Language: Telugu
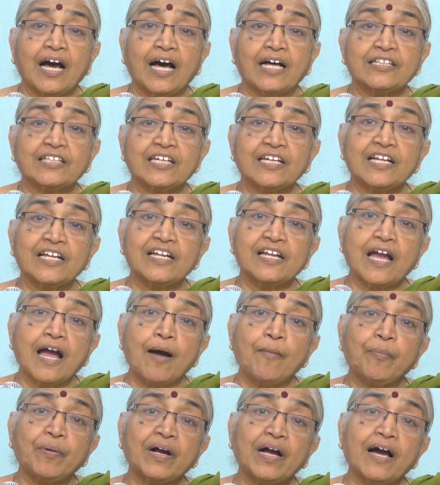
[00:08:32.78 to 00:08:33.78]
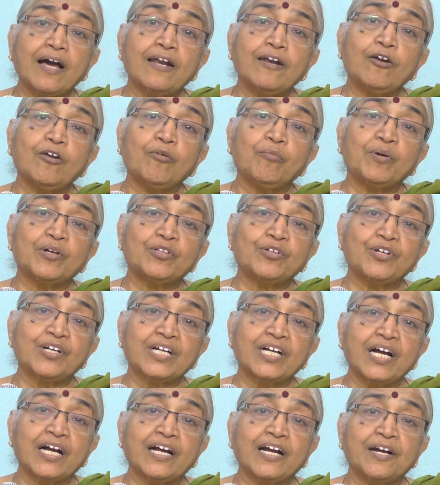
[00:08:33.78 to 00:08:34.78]
అతని జ్ఞాపకాల్లో
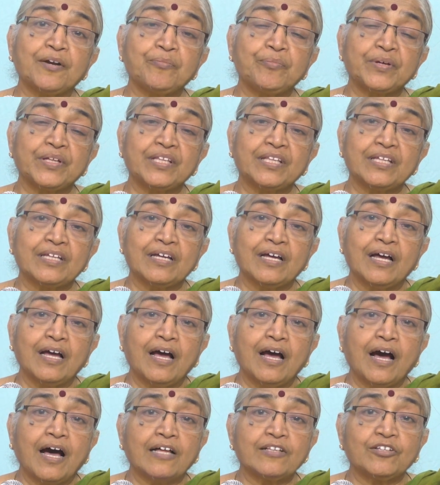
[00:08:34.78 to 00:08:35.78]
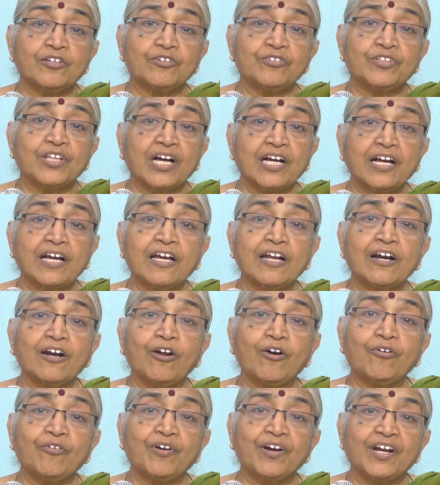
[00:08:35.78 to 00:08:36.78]
మధురంగా గడిపేది అతను
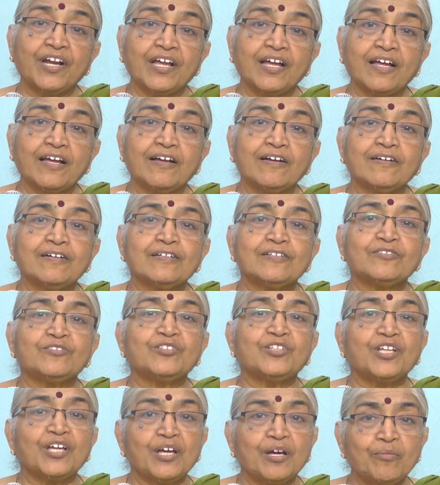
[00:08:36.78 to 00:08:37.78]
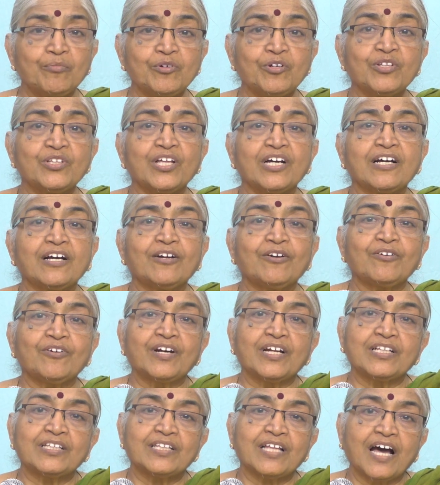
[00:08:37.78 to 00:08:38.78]
దగ్గరలో ఉంటే దేవుని దగ్గర
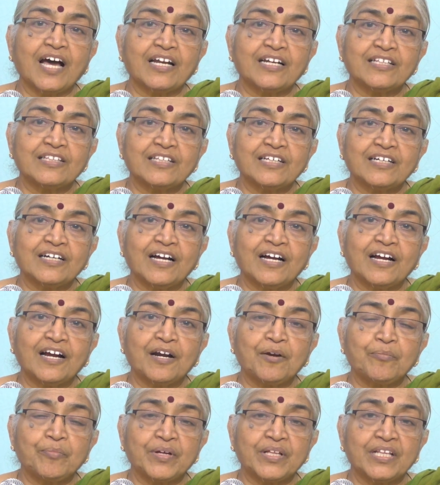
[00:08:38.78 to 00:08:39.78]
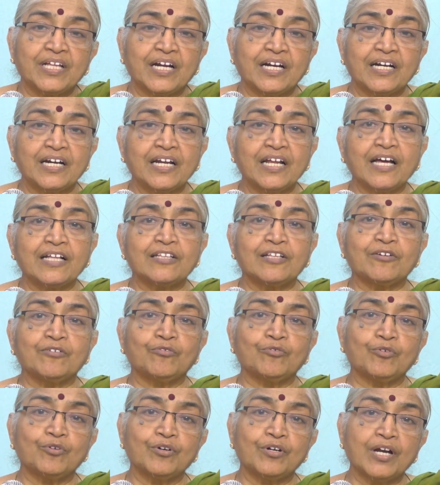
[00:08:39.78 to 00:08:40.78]
ఉన్నంత ఆనందంగా గడిపేది అంటే
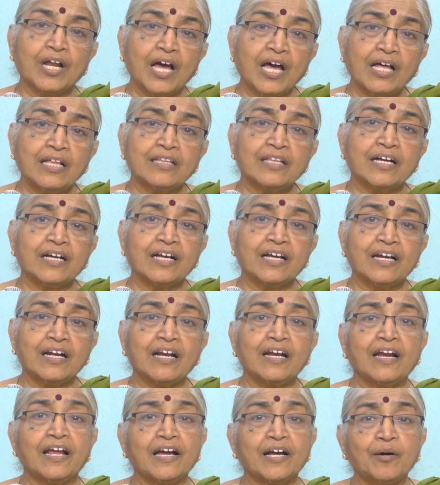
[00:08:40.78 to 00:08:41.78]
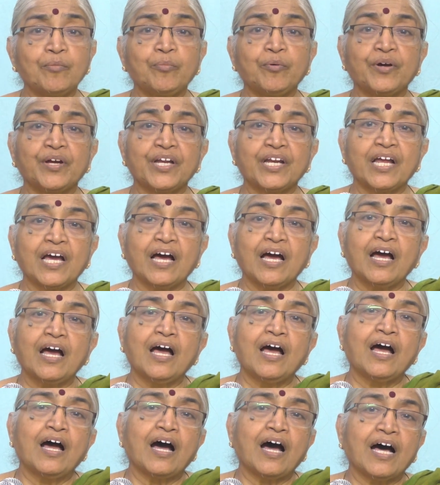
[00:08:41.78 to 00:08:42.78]
అతను ఉన్నా దగ్గర లేకపోయినా
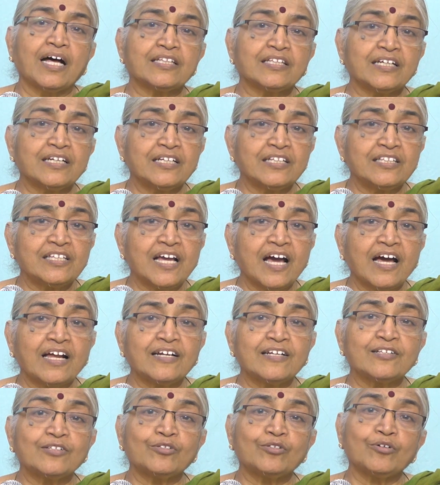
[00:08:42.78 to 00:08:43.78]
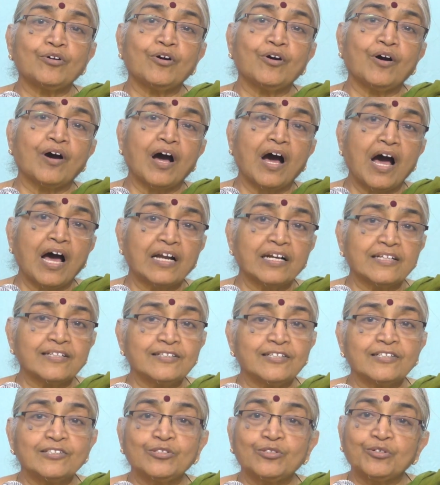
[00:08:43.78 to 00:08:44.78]
అతని ధ్యానంతో
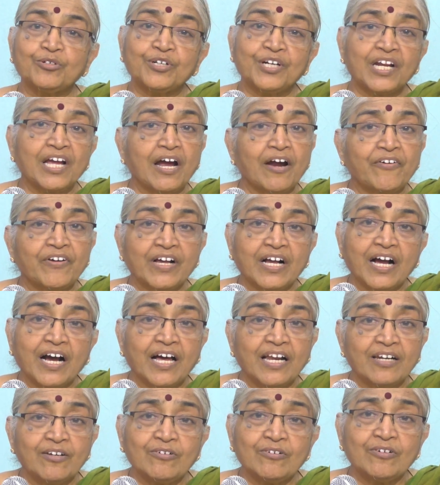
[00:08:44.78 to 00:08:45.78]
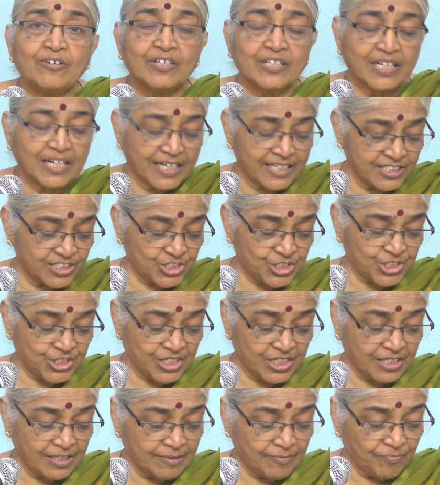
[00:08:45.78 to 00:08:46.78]
ఆనందంతో ఆవిడ కాలం
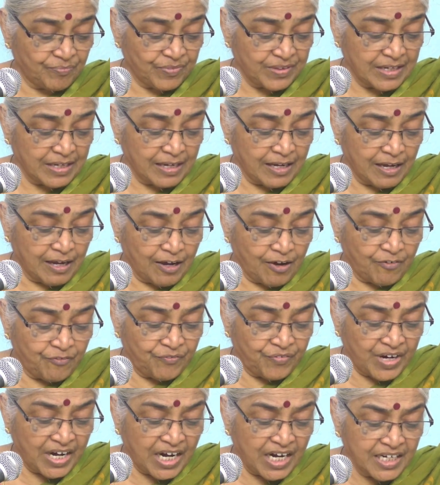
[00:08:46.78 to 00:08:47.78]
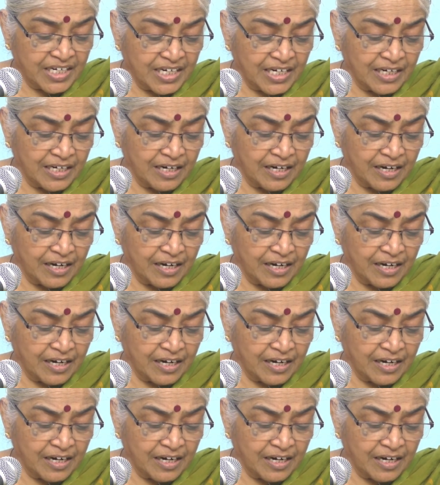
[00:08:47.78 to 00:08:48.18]
గడిచింది ఫేట్ అండ్